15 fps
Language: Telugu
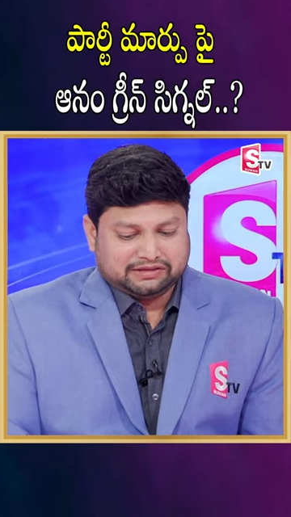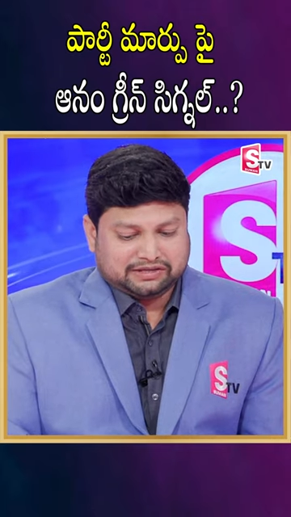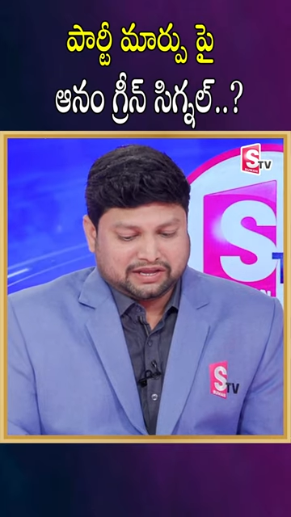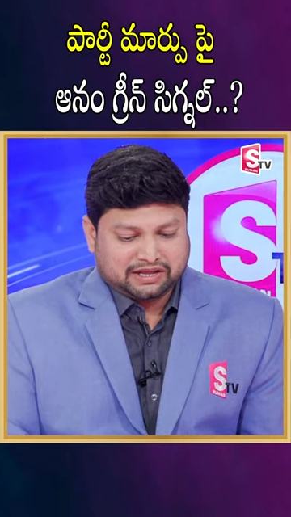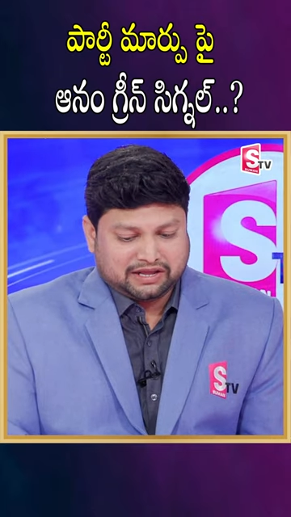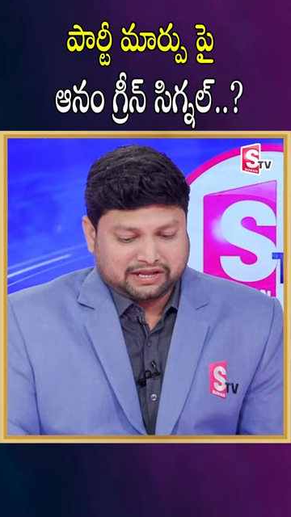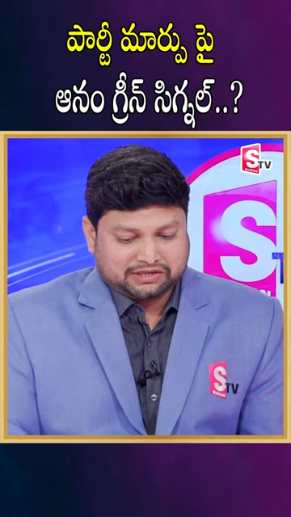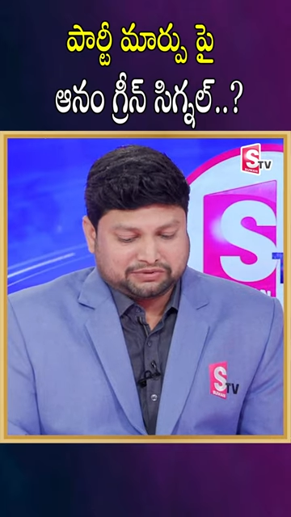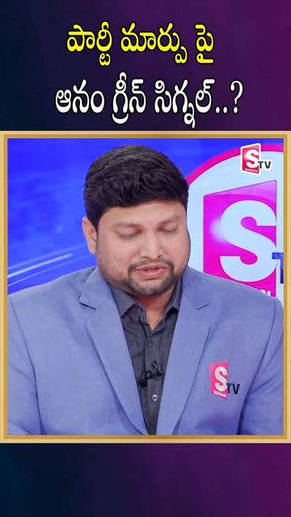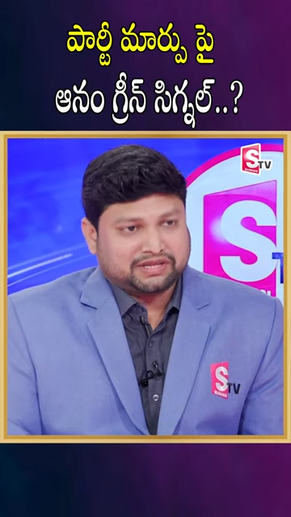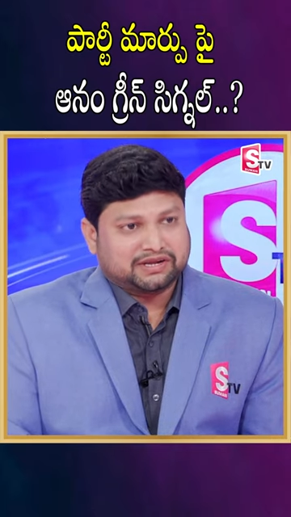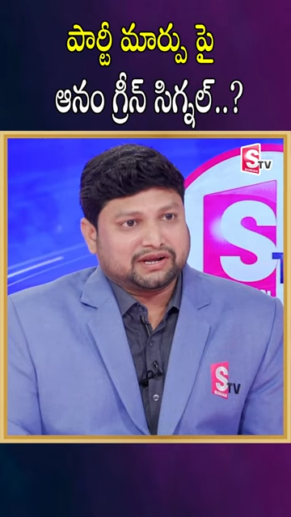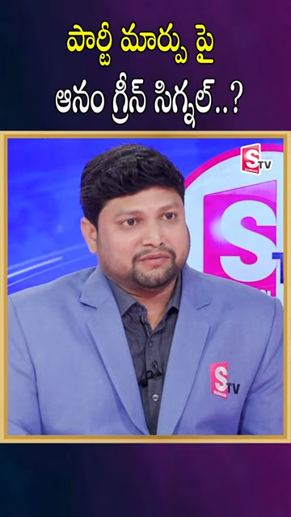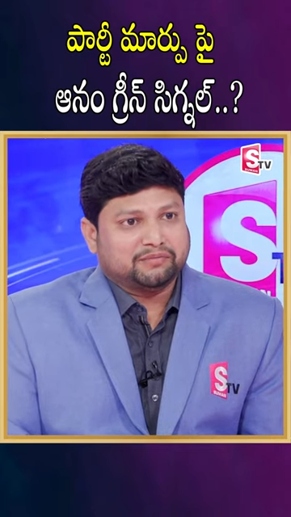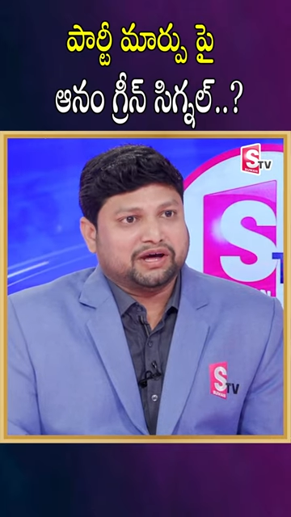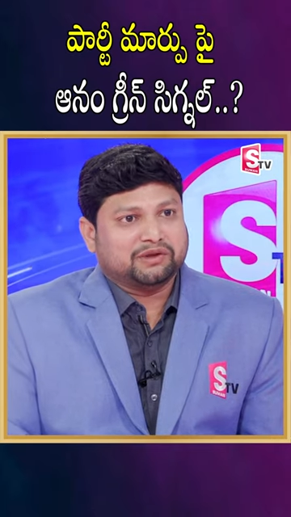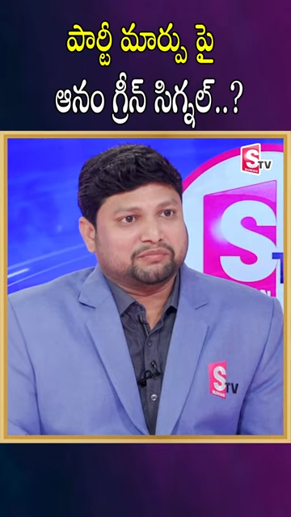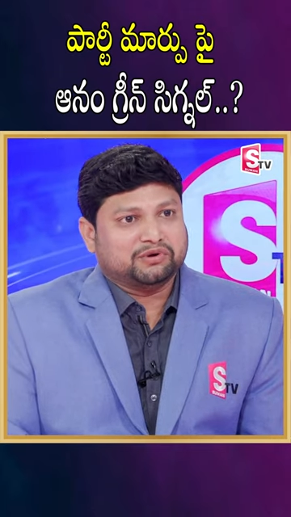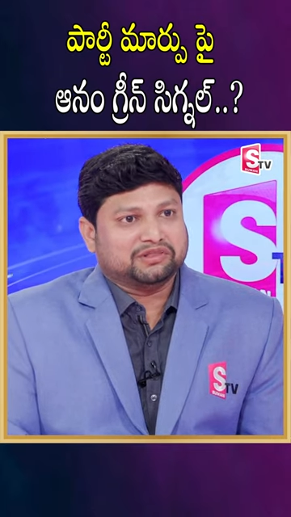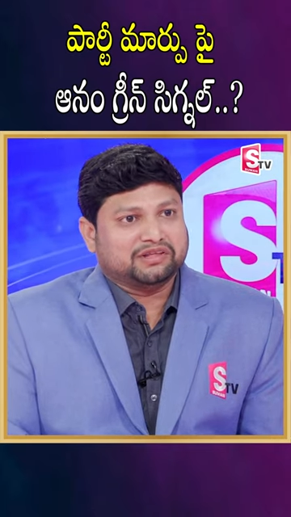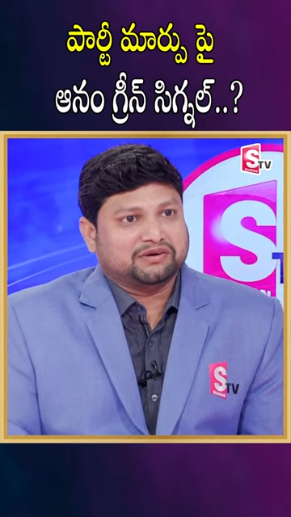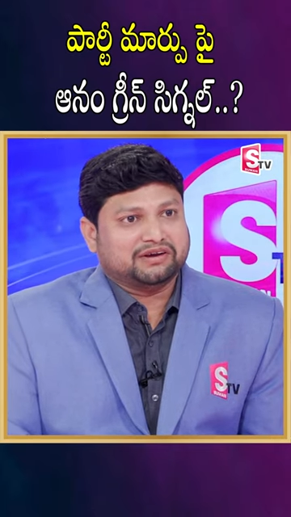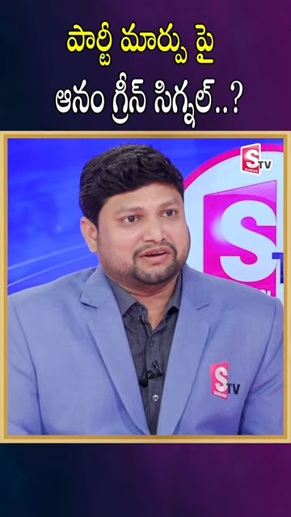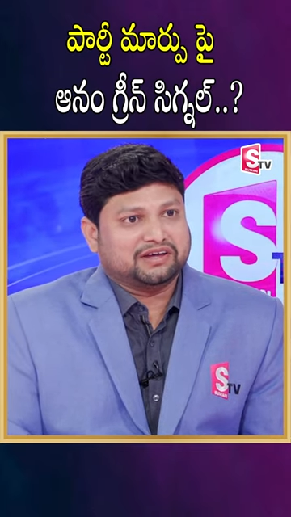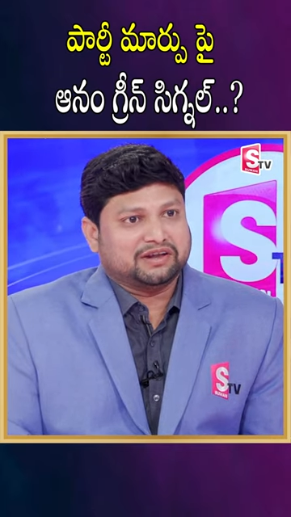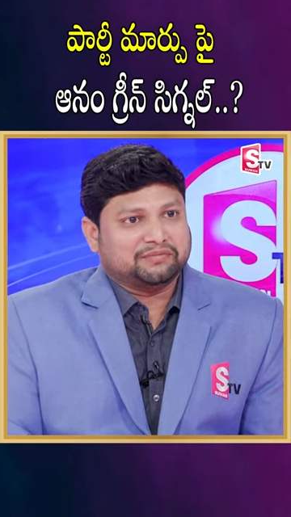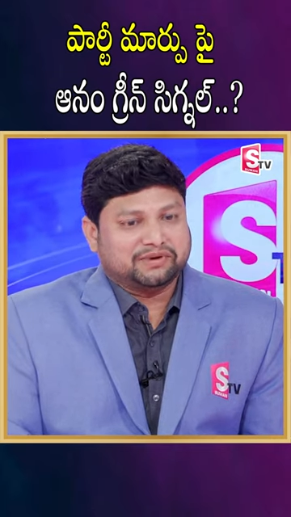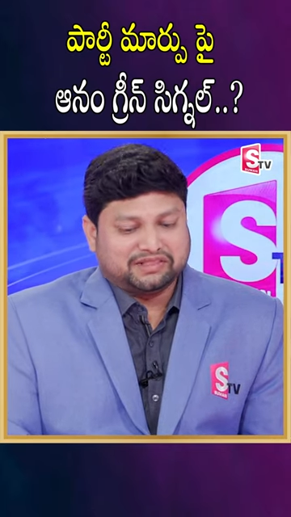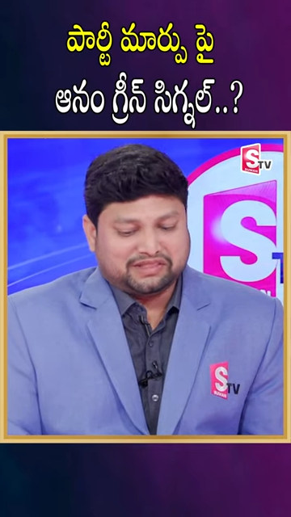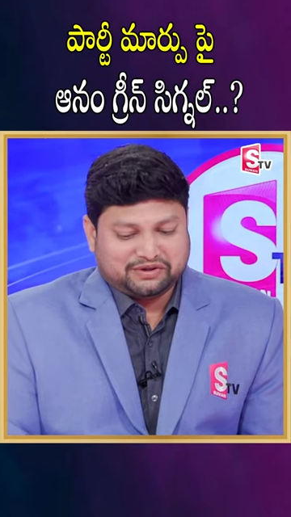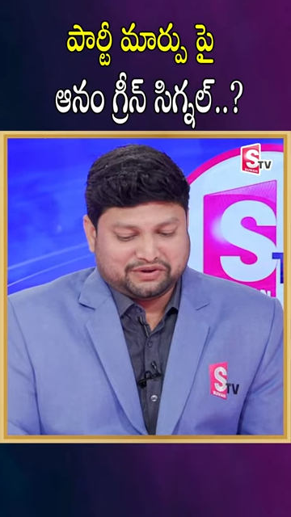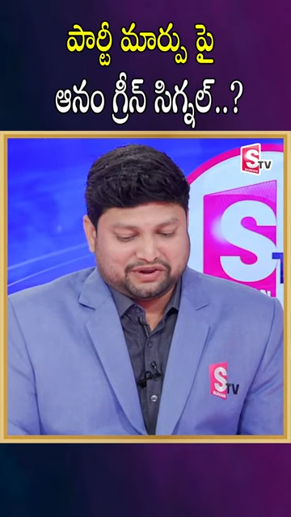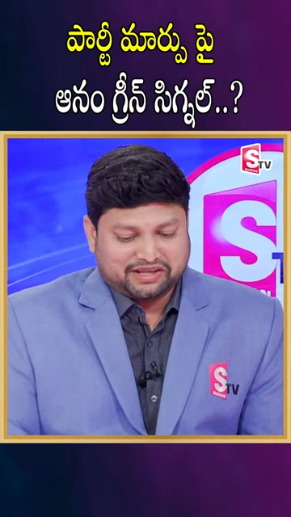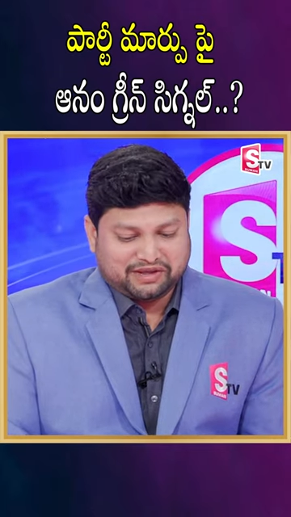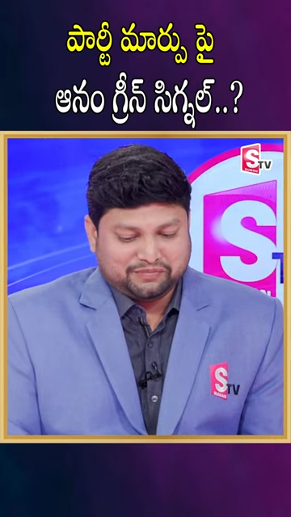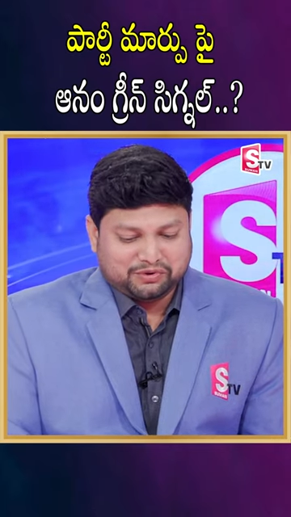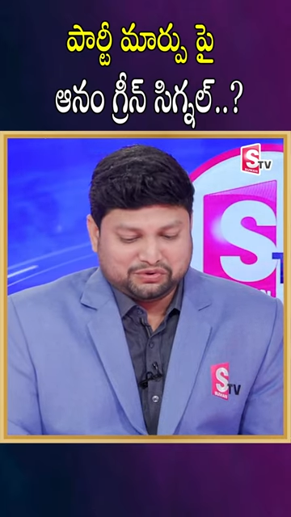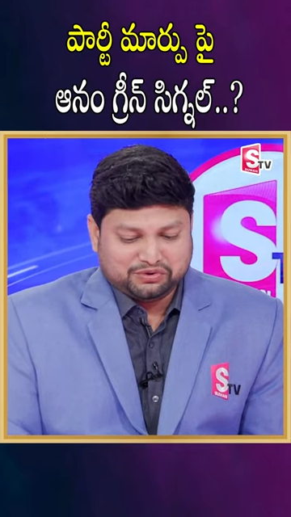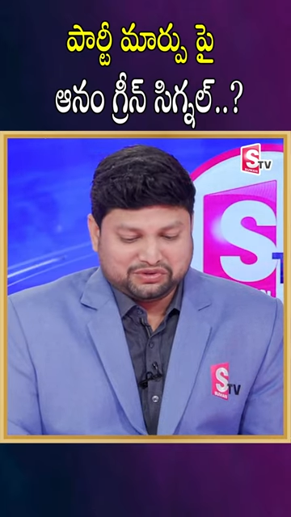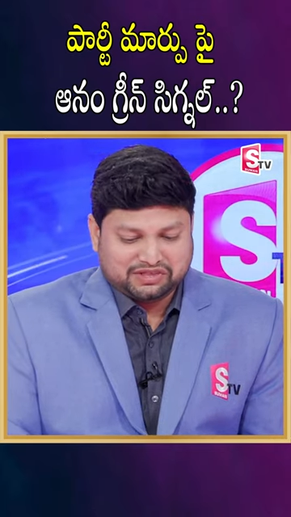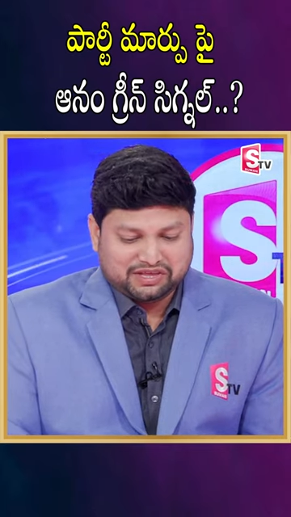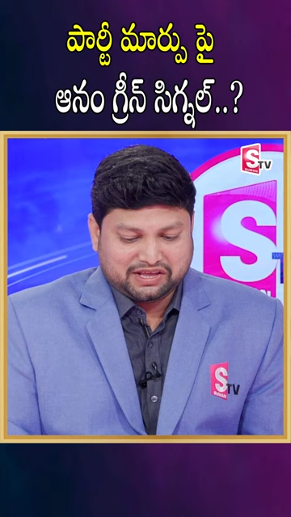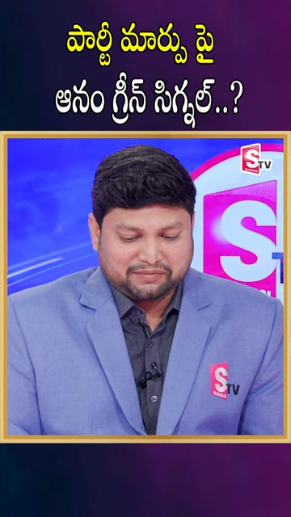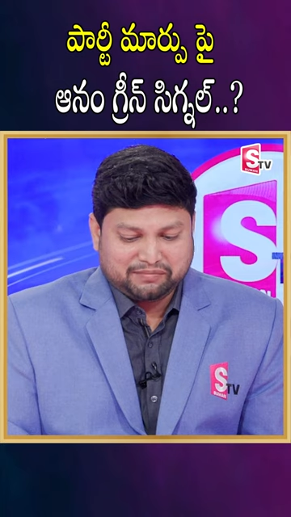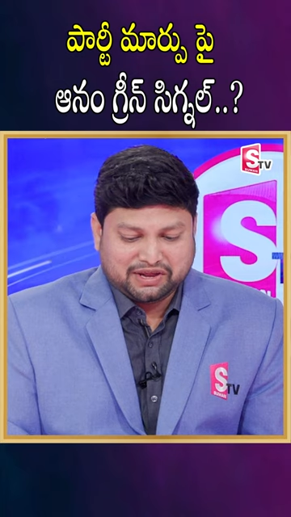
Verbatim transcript: చాలా రసవత్తరంగా మారిపోతా ఉన్నట్లు కనపడతా ఉన్నాయి ఇప్పుడు చూస్తే